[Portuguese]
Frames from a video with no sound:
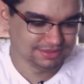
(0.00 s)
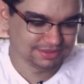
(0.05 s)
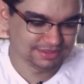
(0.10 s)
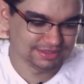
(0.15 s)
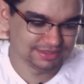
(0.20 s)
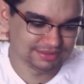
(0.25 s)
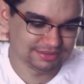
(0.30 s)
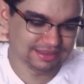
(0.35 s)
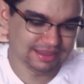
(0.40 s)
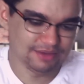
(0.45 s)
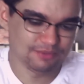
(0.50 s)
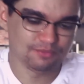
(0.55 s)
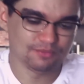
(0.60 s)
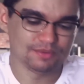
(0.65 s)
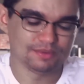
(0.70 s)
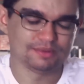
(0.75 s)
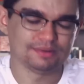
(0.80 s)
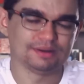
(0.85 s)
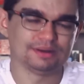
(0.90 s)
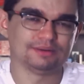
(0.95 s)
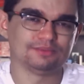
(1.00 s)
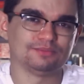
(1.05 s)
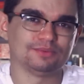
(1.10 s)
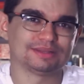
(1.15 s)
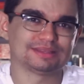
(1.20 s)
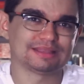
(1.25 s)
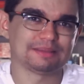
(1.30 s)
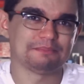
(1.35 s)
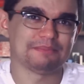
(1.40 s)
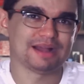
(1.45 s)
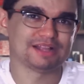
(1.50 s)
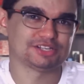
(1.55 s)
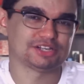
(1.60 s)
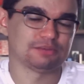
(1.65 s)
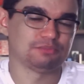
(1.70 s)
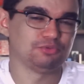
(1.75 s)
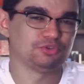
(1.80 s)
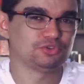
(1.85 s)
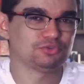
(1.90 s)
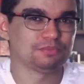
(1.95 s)
que tem uma, uma
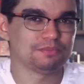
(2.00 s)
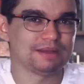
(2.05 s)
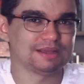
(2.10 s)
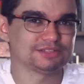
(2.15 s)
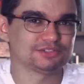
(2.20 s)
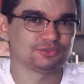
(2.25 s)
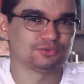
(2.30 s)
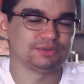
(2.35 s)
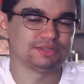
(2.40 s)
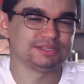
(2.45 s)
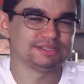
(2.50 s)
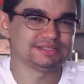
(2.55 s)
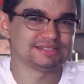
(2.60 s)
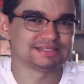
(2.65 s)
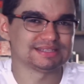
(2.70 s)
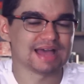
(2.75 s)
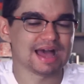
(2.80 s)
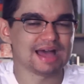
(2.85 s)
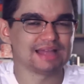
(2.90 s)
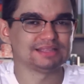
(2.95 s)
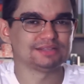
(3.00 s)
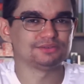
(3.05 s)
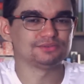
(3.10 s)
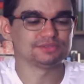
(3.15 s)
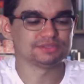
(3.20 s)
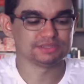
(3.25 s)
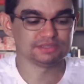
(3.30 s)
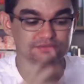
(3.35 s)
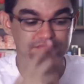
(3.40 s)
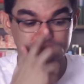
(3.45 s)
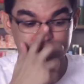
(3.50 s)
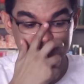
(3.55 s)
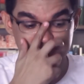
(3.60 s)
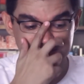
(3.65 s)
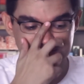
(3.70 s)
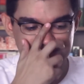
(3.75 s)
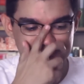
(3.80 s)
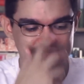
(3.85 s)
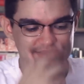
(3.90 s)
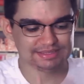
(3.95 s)
temática muito masculinizada nos livros
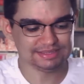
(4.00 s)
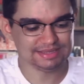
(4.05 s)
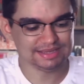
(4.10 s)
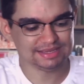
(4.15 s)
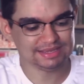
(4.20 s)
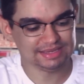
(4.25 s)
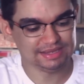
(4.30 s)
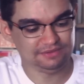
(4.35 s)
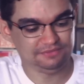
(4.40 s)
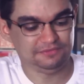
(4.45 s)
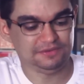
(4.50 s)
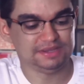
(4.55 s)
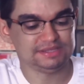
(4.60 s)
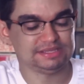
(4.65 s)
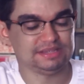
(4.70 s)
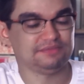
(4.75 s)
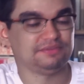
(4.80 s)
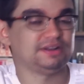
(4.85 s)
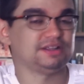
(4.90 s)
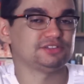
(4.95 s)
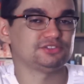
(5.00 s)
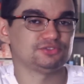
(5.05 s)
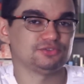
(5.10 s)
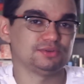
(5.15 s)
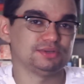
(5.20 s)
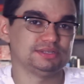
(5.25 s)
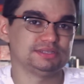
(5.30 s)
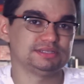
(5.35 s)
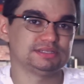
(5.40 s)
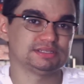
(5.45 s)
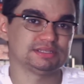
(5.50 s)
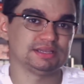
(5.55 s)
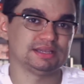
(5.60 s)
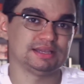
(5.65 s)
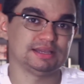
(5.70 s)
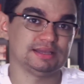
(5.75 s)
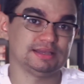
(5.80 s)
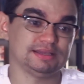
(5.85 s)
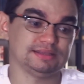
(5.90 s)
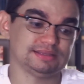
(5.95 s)
dele, e aqui ele faz revelações
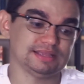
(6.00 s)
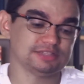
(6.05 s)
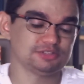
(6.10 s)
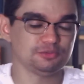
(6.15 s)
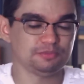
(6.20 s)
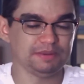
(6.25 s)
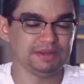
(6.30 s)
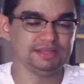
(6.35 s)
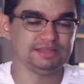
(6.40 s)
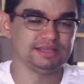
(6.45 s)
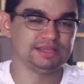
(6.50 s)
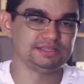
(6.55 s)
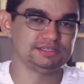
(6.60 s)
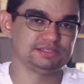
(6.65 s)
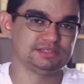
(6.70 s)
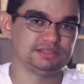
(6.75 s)
é, até surpreendentes,